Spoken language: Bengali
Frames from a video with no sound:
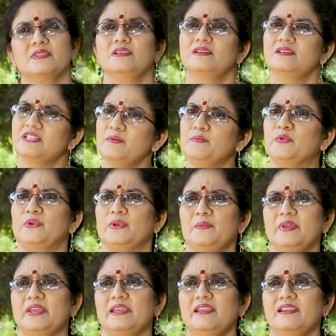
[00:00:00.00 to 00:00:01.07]
সে
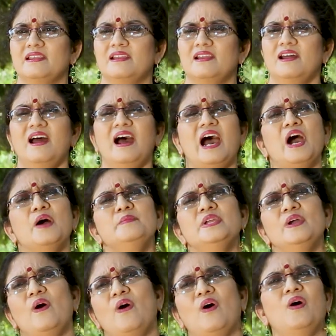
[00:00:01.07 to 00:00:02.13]
বলবে আমি
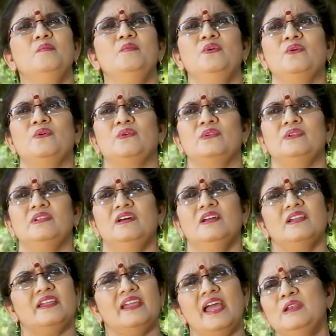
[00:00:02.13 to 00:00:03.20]
অমল
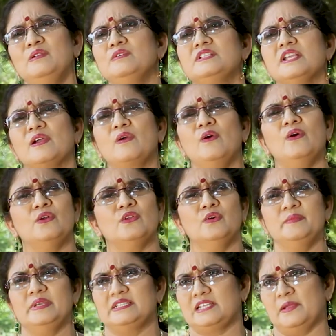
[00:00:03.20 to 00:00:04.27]
কেন যে ঘোরো
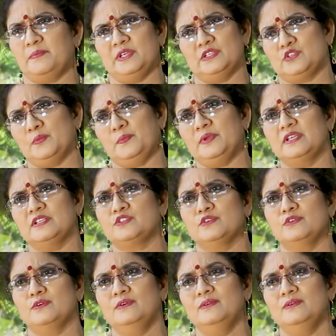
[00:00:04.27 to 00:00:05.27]
মিছে পিছু পিছু